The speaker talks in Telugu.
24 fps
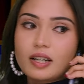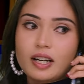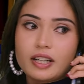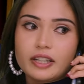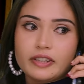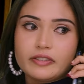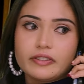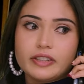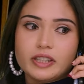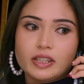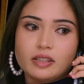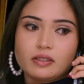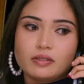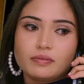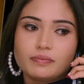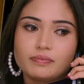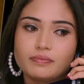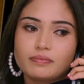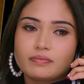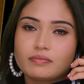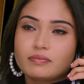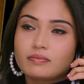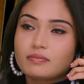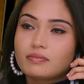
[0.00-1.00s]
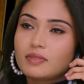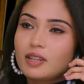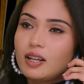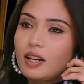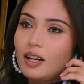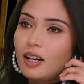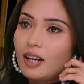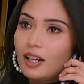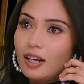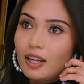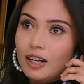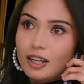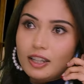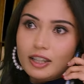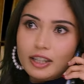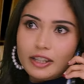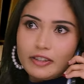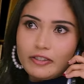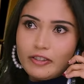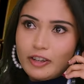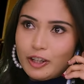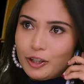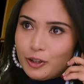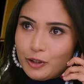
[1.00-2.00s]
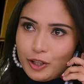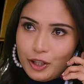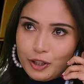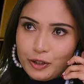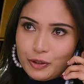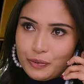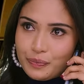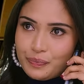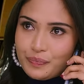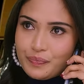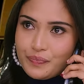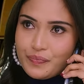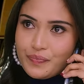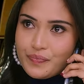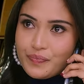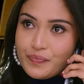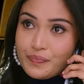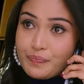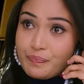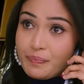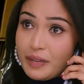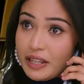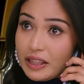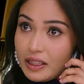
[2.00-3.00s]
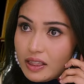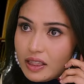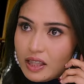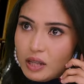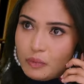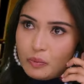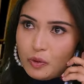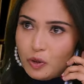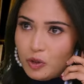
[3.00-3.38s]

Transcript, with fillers: కానీ వీడు అలాంటివాడు కాదు పెద్ద